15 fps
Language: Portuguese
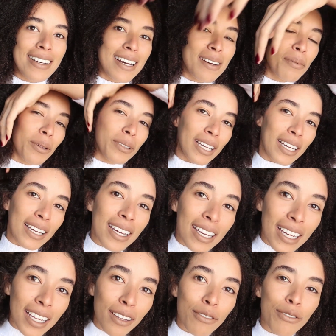O cabelo tá
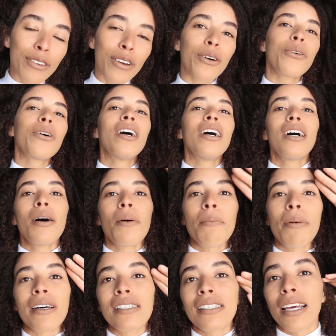incrível.
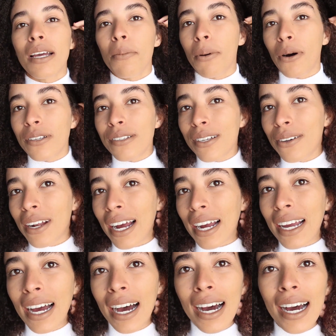Passei um pozinho na
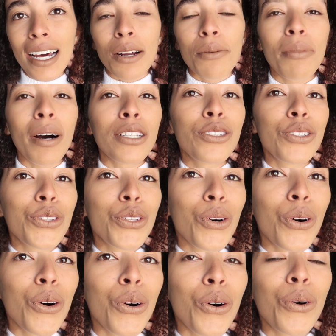cara, um
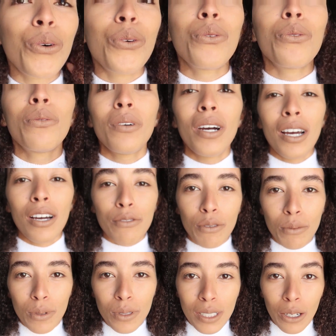batom.
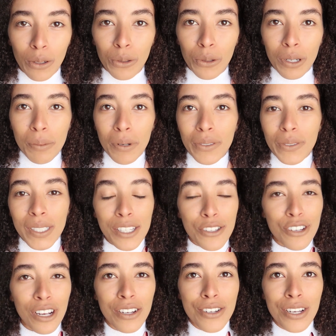Vou mostrar o look pra vocês
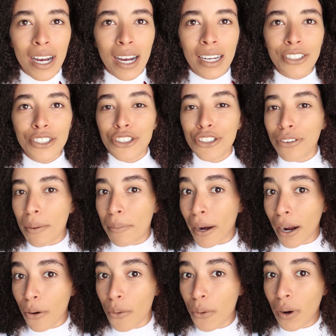já já. A gente vai
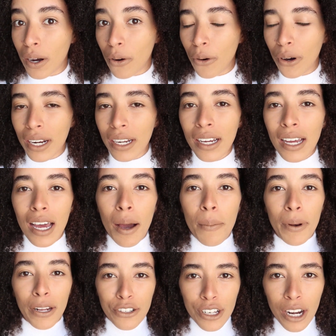pra rua agora
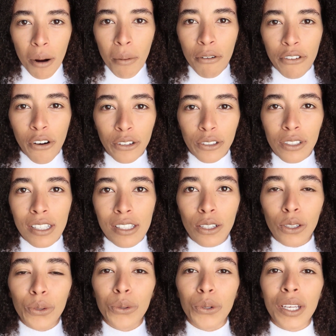pra tirar uma foto desse
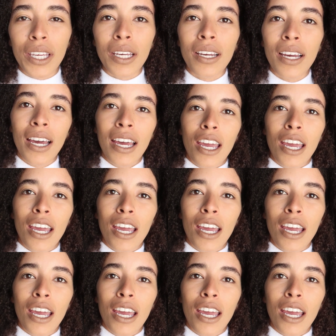look.